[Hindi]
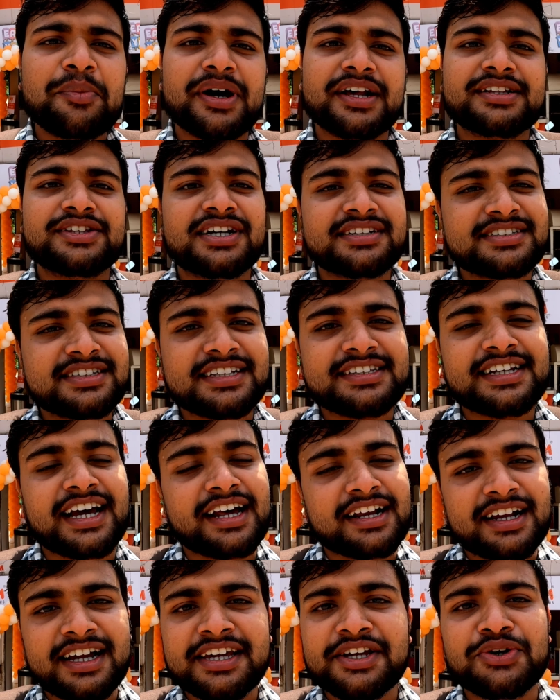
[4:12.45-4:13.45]
पर 10 से
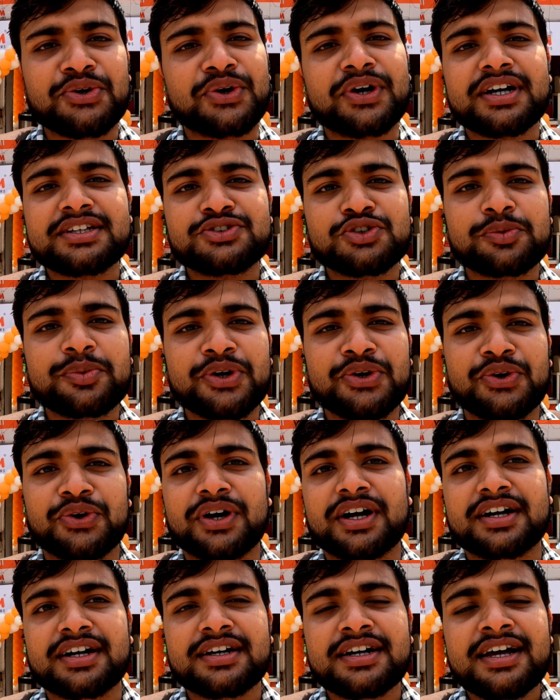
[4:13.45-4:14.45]
4 का ही होगा जो भी
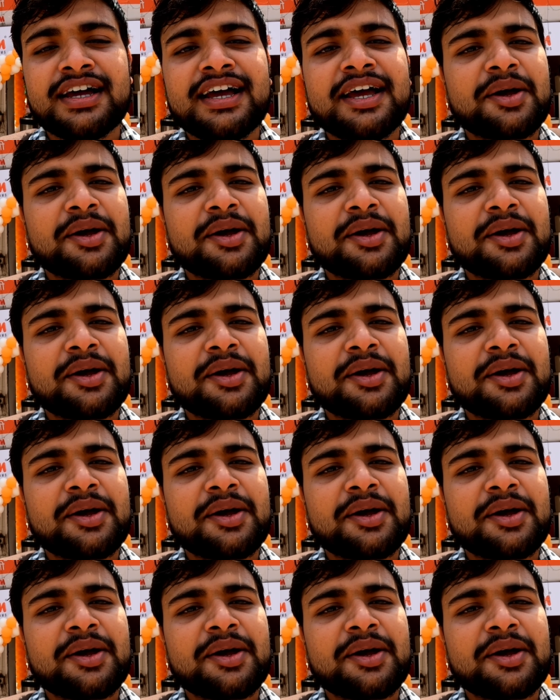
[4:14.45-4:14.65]
होगा